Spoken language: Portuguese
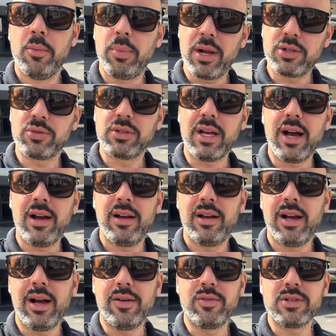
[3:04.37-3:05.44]
para ajudar
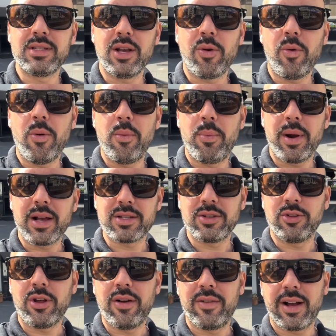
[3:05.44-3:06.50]
a você a comprar
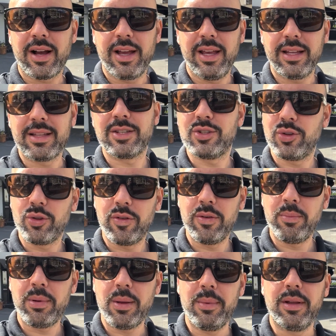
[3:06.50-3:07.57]
sua nova carreta, seu novo
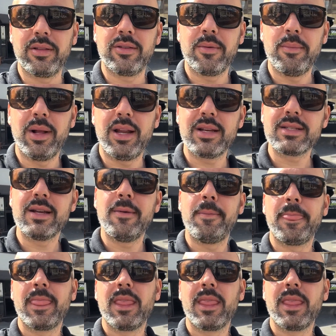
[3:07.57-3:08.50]
implemento, beleza?